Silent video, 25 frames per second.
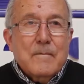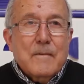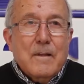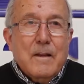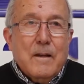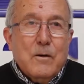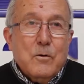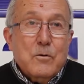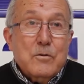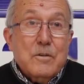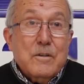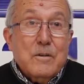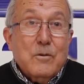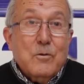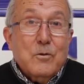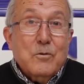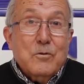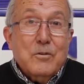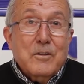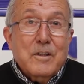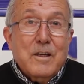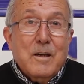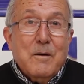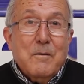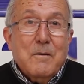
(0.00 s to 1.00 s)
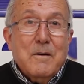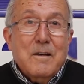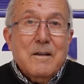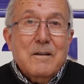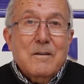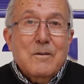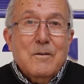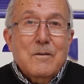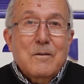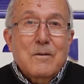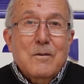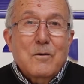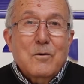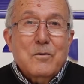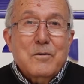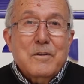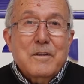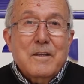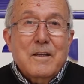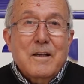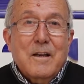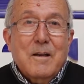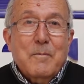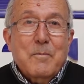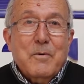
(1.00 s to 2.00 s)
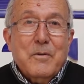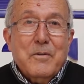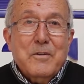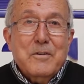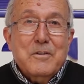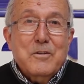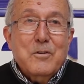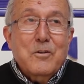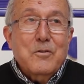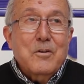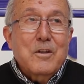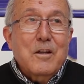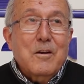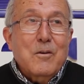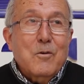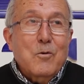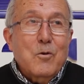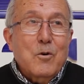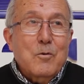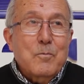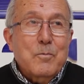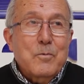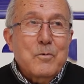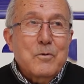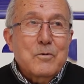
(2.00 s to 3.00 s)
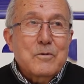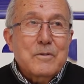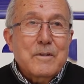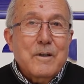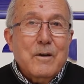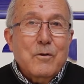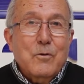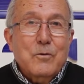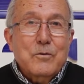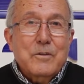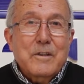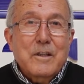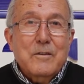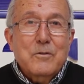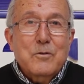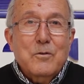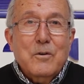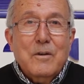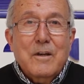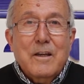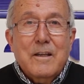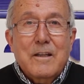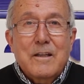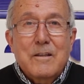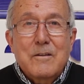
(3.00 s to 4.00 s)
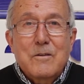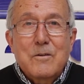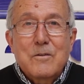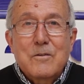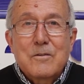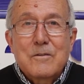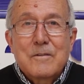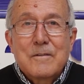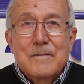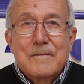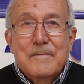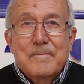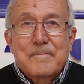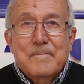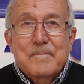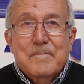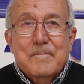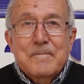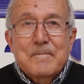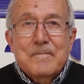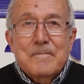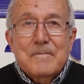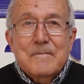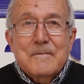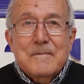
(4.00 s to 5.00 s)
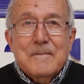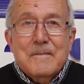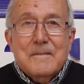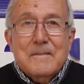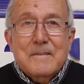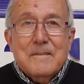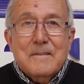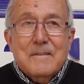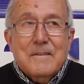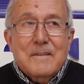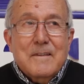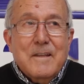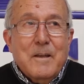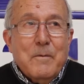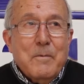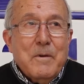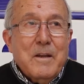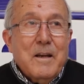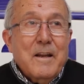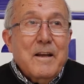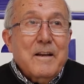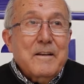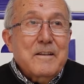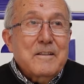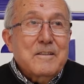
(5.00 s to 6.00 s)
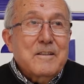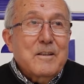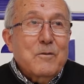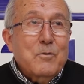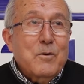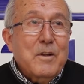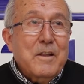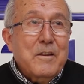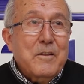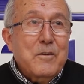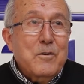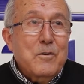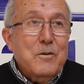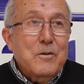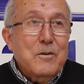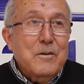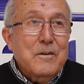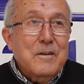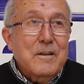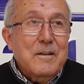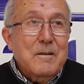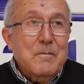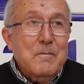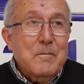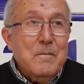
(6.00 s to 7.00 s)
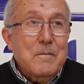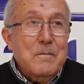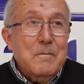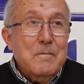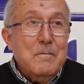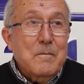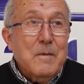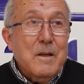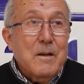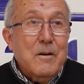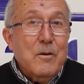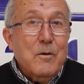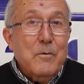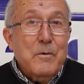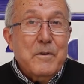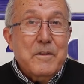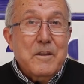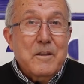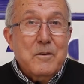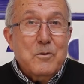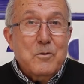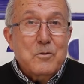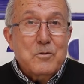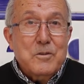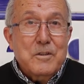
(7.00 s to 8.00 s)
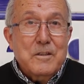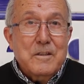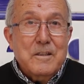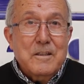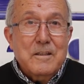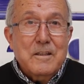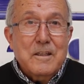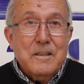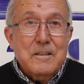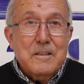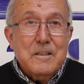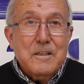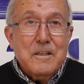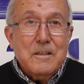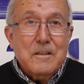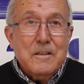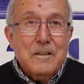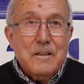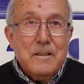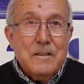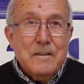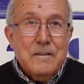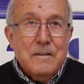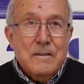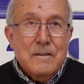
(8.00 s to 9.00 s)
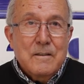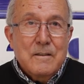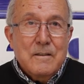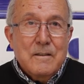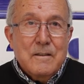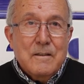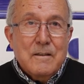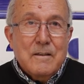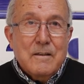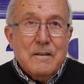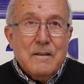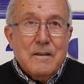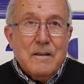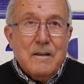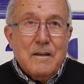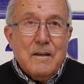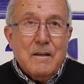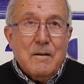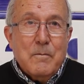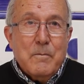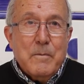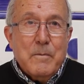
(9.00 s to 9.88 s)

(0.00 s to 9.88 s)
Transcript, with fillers: claro, se encontraban los de la procesión del Corpus, que con tanto cariño de ver la restauración en 1977, el